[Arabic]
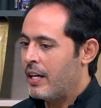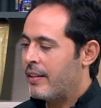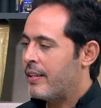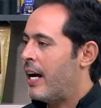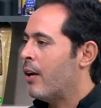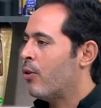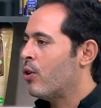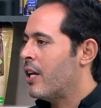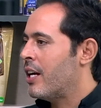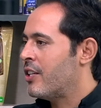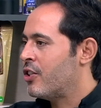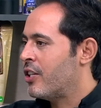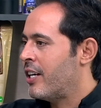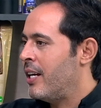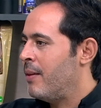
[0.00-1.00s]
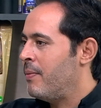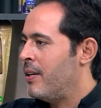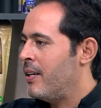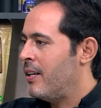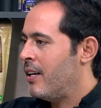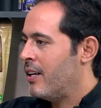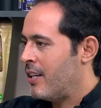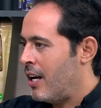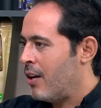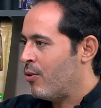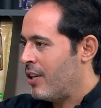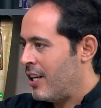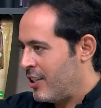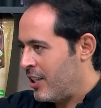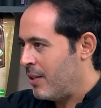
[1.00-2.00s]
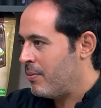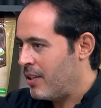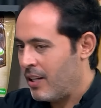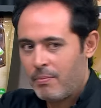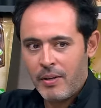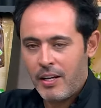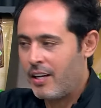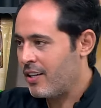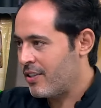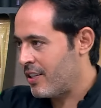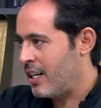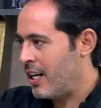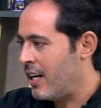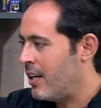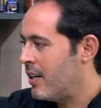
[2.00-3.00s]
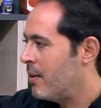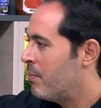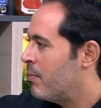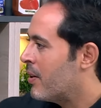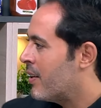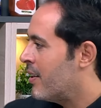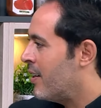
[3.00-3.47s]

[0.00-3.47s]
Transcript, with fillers: تعال خذ هالكلمة تعال خذ هالكلمتين بلا احكي لي من